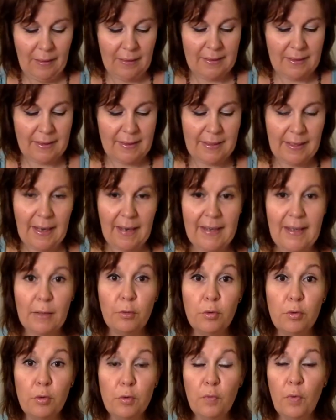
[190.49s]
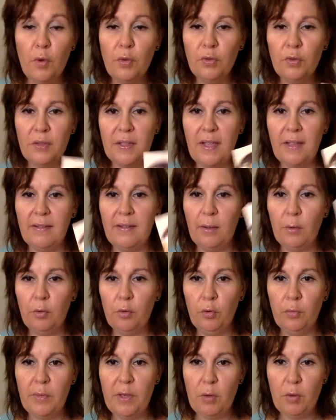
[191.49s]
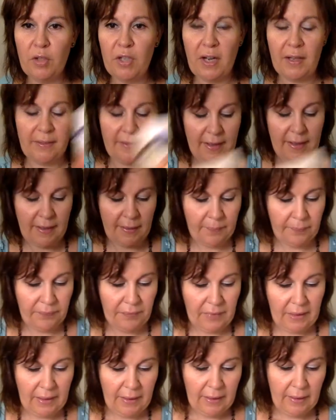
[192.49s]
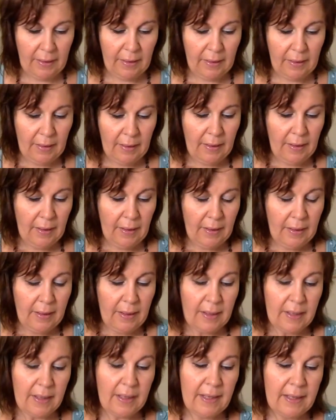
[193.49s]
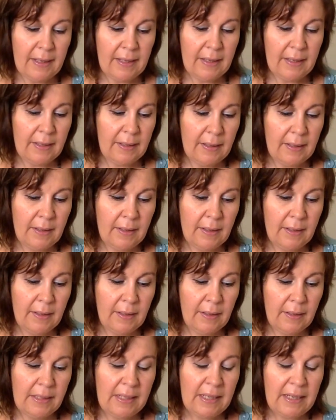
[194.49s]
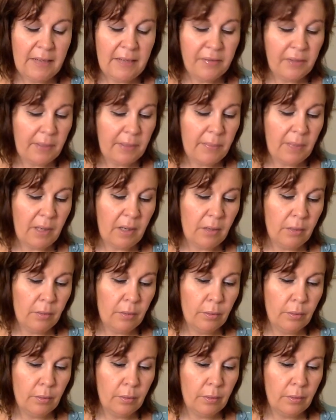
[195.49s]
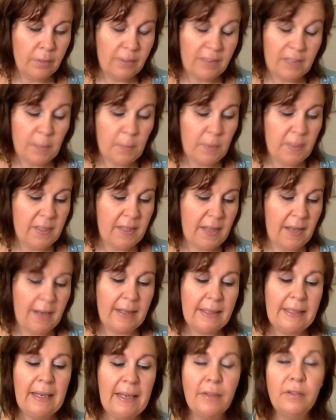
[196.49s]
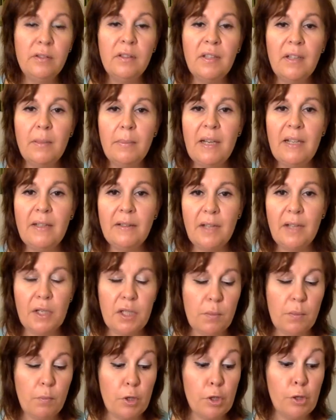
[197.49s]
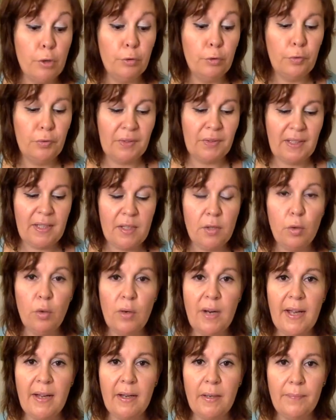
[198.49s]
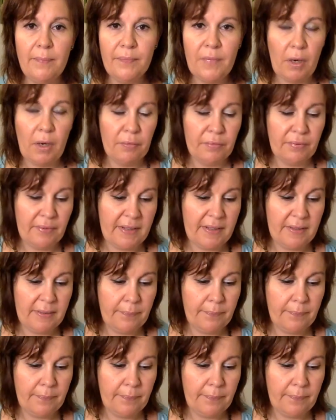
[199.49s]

Ça c'est la carte du monde qui a été renommée le jardin. Et il est vraiment euh, très spécial. Il a une très belle énergie, moi je le trouve très solaire en fait.